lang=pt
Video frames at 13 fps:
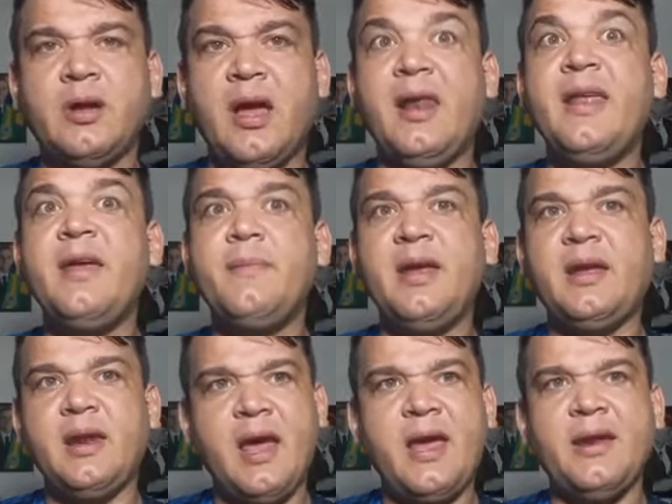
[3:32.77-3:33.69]
A lei é bem
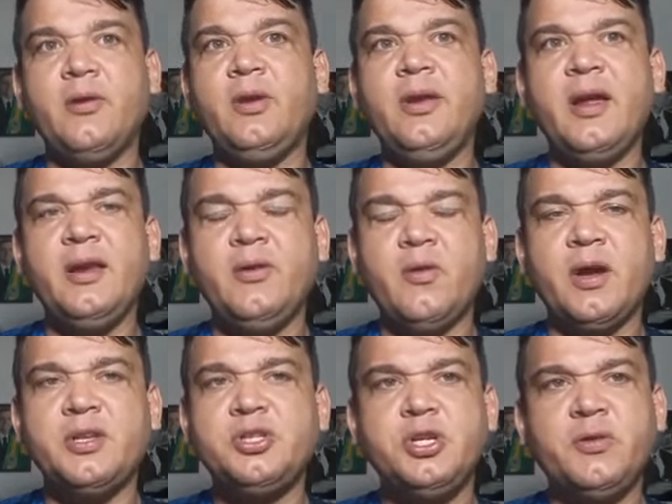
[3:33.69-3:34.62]
clara, eu li ali o
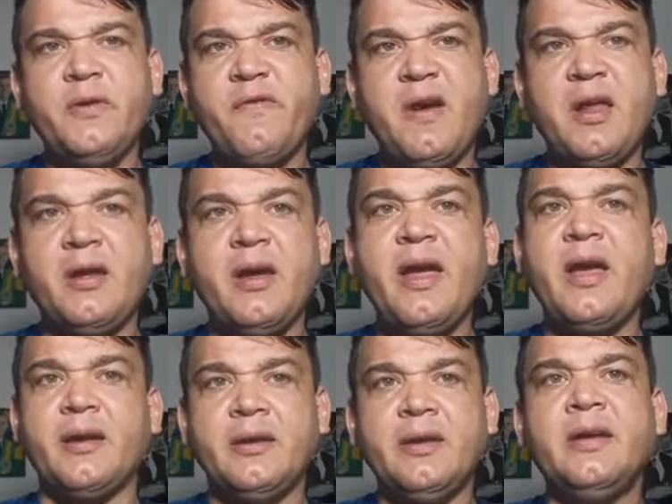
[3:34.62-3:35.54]
artigo e fala,
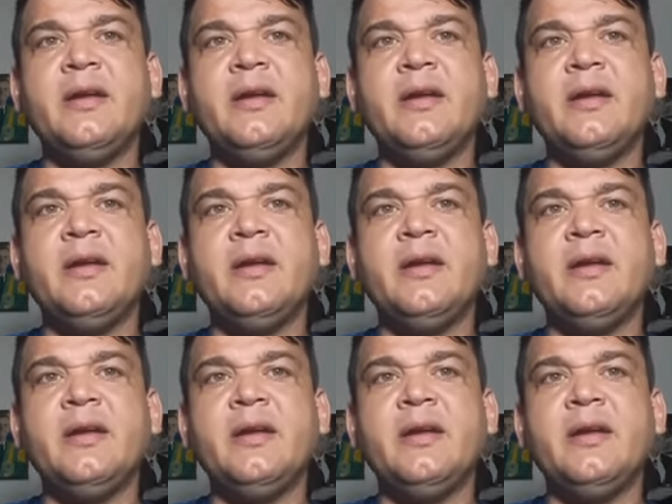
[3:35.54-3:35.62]
ah,